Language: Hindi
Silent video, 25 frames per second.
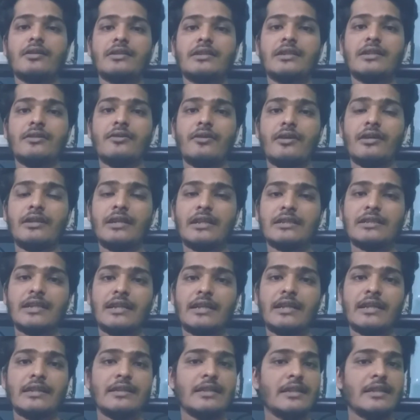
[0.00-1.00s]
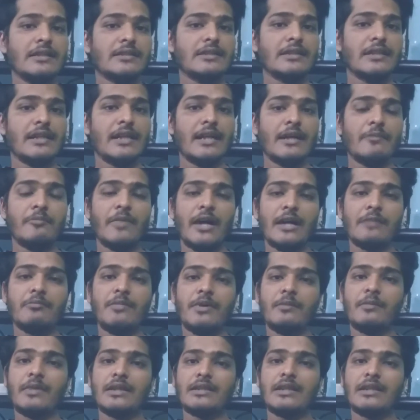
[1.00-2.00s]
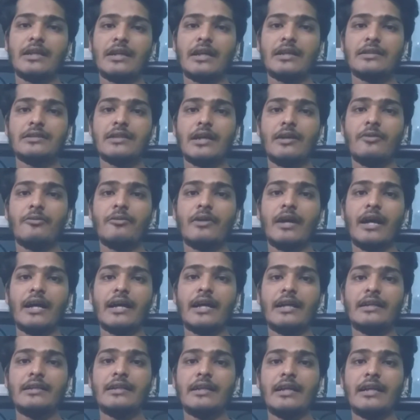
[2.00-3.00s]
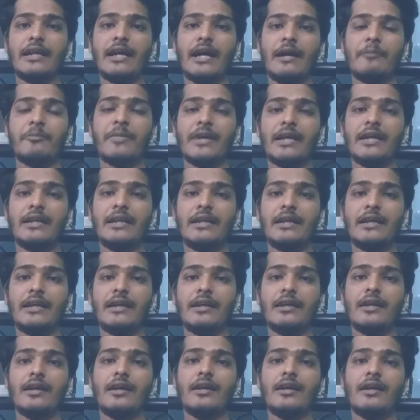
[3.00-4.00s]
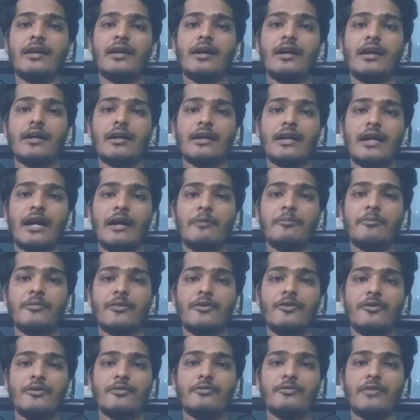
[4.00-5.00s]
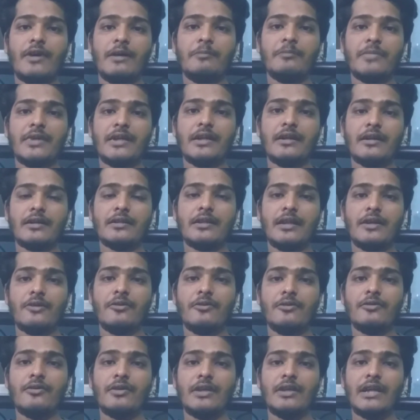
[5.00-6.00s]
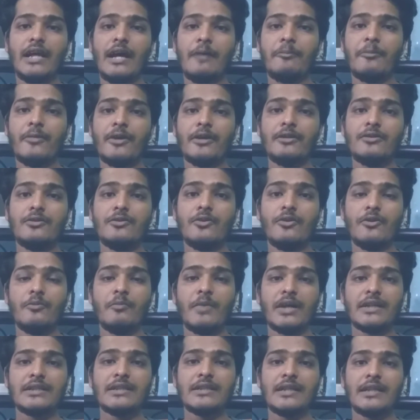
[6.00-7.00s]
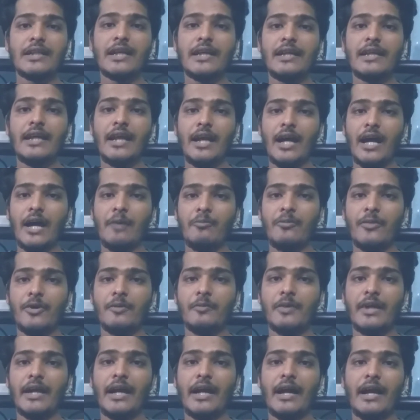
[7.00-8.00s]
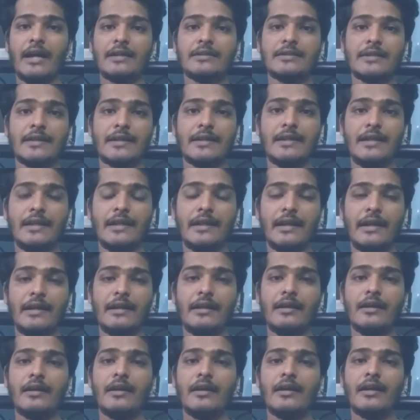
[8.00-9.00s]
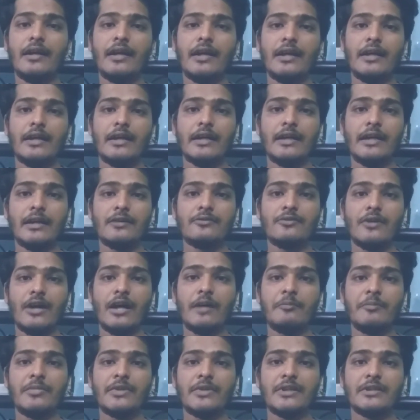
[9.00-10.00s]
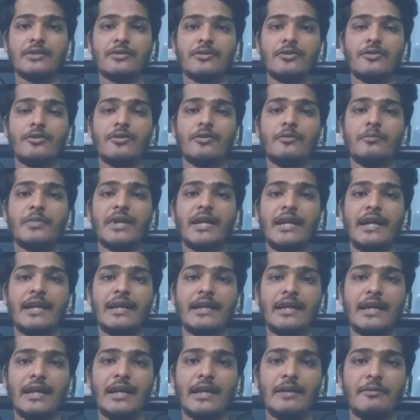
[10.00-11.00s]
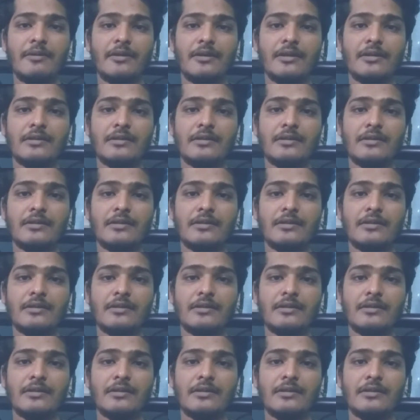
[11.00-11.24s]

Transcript: सिरोही नस्ल की तीसरी एक बात मैं बताना चाहूँगा कि ये आपके लिए अगर आप गोट फार्म पे रखते हो तो ये आपके दो मकसद के लिए कामों में आ सकती है एक तो आप इसको ब्रीडिंग के